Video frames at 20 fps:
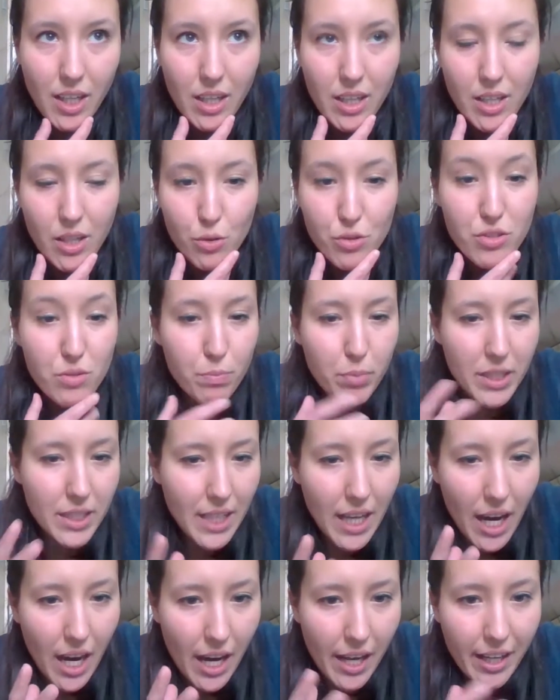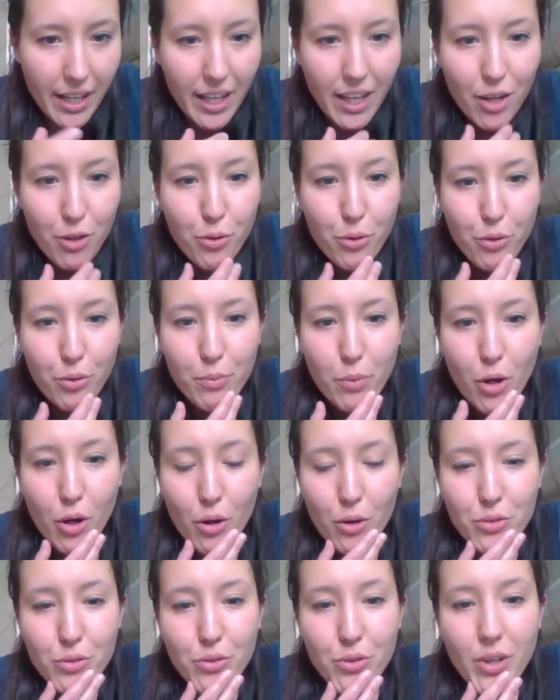eh, ospitare a loro
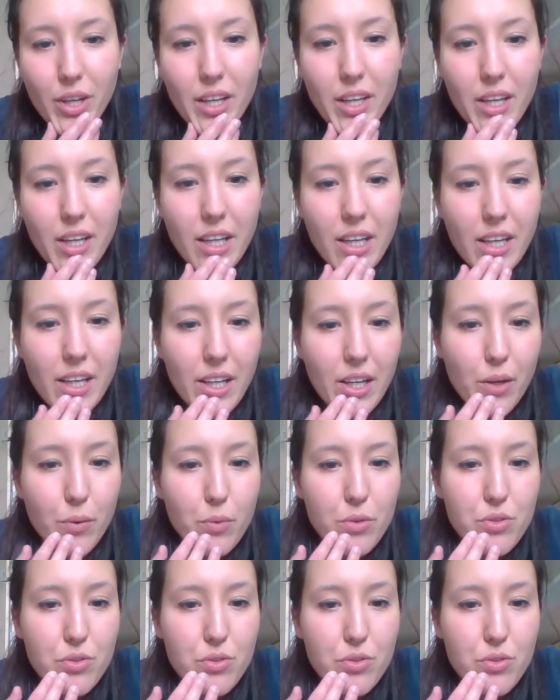modo eh,